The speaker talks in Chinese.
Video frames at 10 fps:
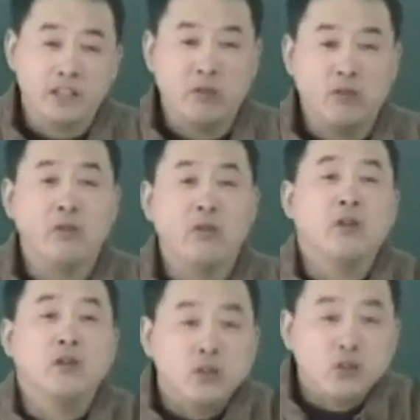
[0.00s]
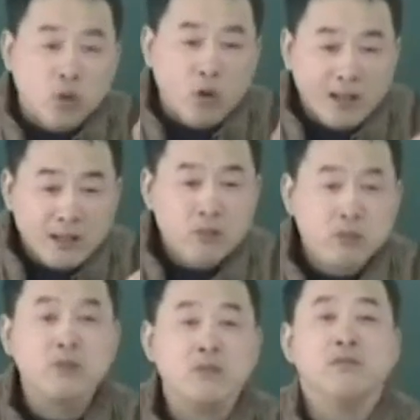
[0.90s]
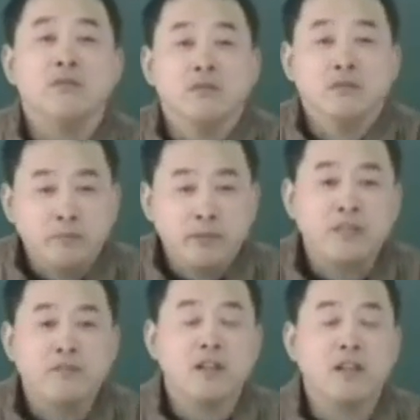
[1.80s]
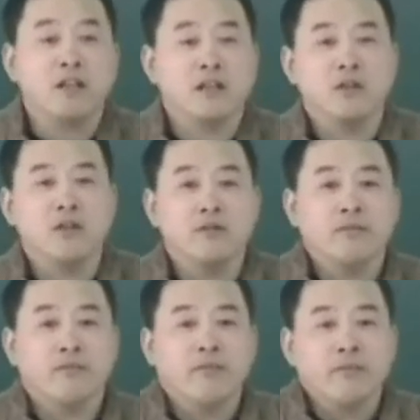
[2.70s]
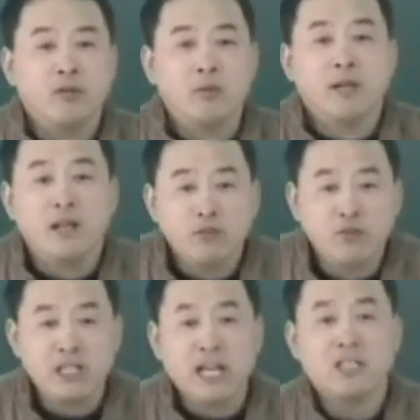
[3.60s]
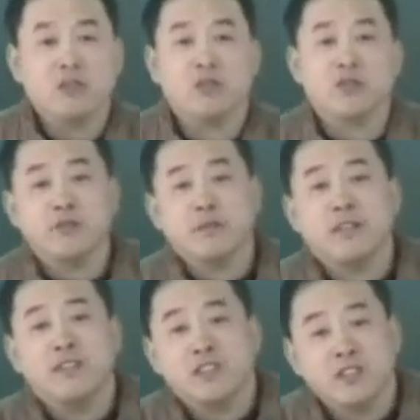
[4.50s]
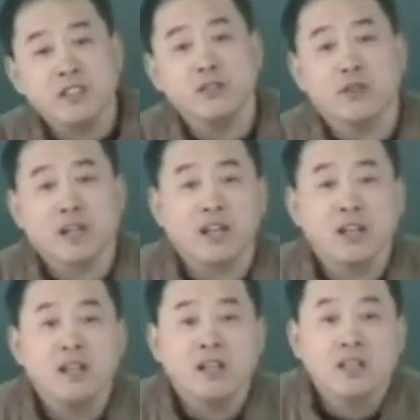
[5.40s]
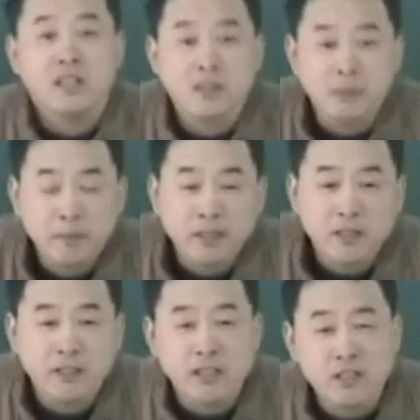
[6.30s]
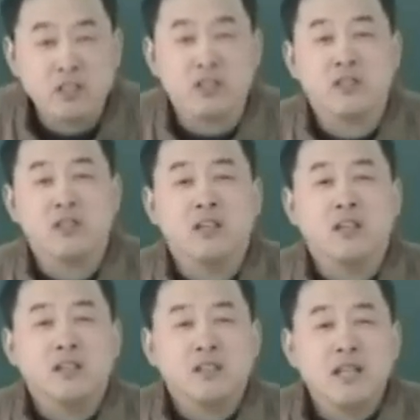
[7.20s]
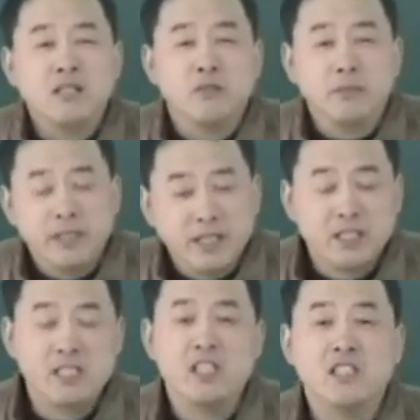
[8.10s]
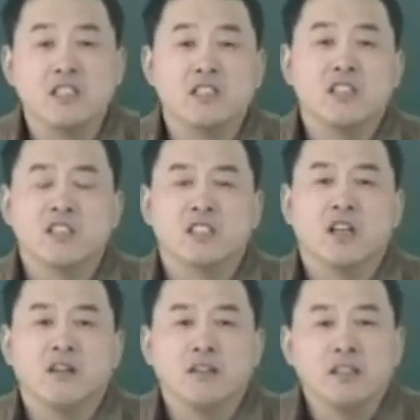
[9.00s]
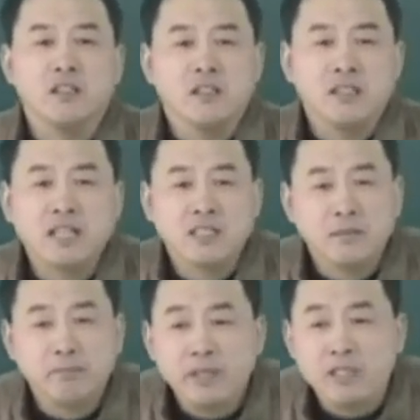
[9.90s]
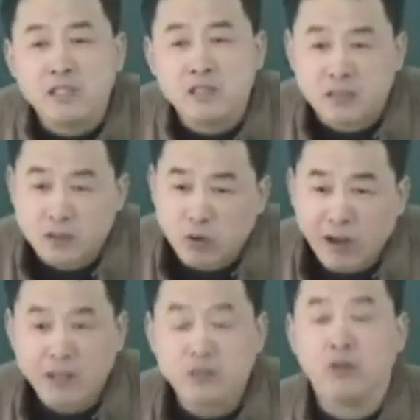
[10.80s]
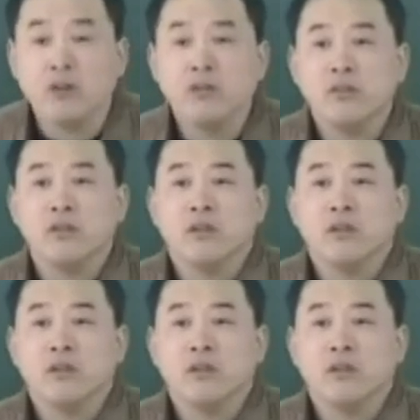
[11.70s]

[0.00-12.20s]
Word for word: 有，传说中偏方很多，我们看武侠小说中偏方就更多了，什么病都可以治。但是我们应该清醒认识到，那些毕竟是传说。